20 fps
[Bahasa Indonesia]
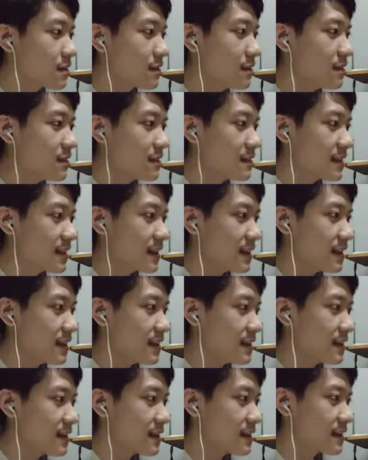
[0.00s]

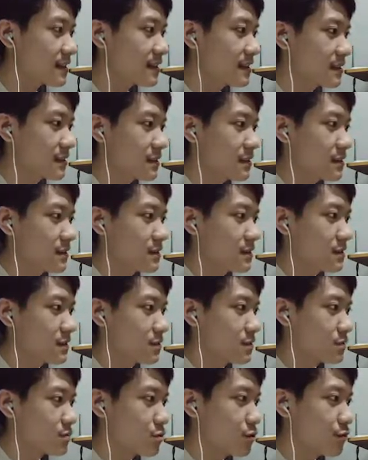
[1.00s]
oke
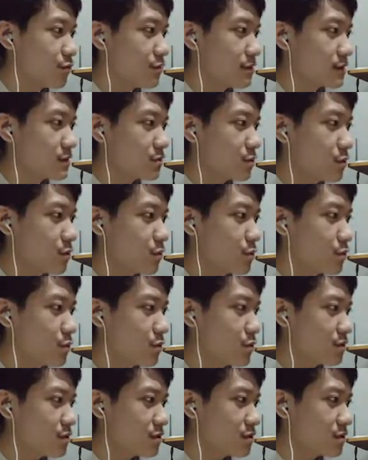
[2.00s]
so far so
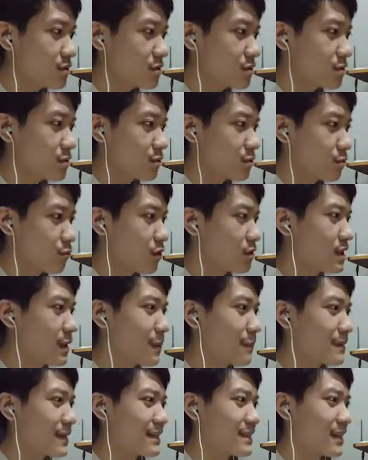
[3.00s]
good gue
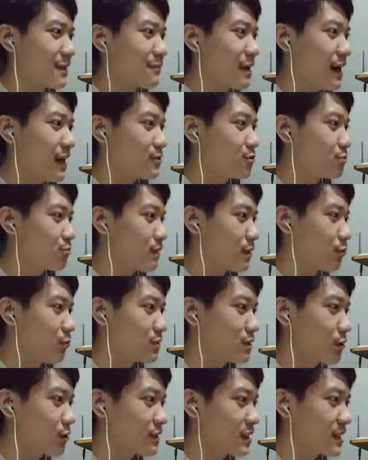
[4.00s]
udah merinding banget sumpah gue
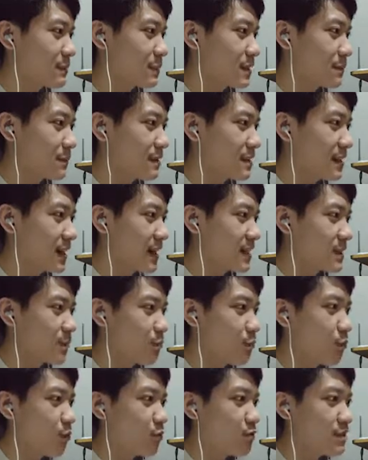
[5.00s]
takutnya tiba-tiba nih kayak ada
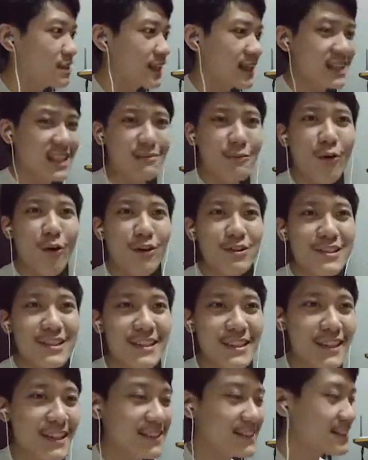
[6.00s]
monster kan di bawah
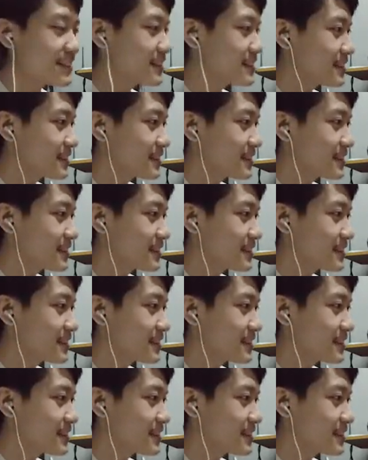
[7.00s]
sini guys